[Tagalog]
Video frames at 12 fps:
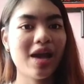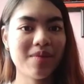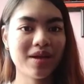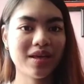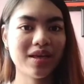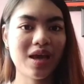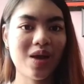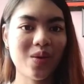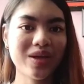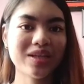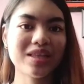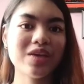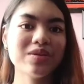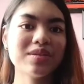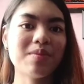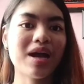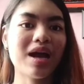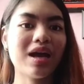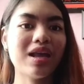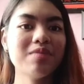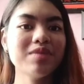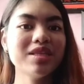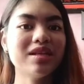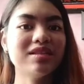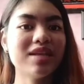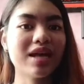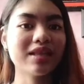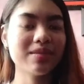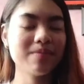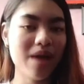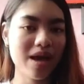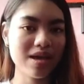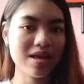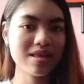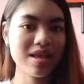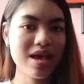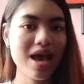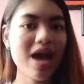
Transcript: ay magiging aware tayo sa mga kalamidad sa ating bayan